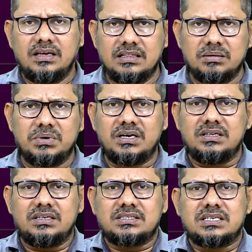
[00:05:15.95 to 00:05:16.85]
இந்த
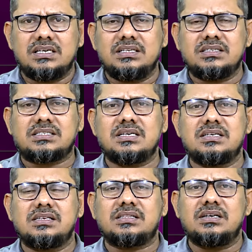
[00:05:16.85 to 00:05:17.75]
மாதிரி செய்து
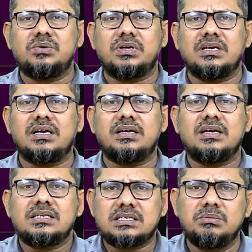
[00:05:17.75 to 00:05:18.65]
செய்து தன்னுடைய
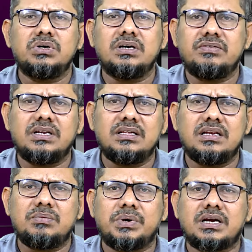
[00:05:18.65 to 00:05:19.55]
சமூக
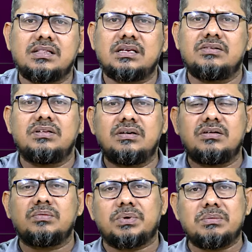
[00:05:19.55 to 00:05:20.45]
வலைதள பக்கத்தில் வந்து
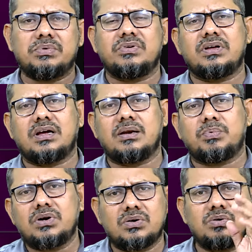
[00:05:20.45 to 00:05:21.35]
அவர் பரப்பி விடுகிறார்
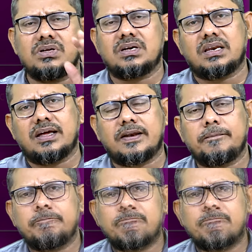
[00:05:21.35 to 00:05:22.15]
போட்டுக்கொண்டிருக்கிறார்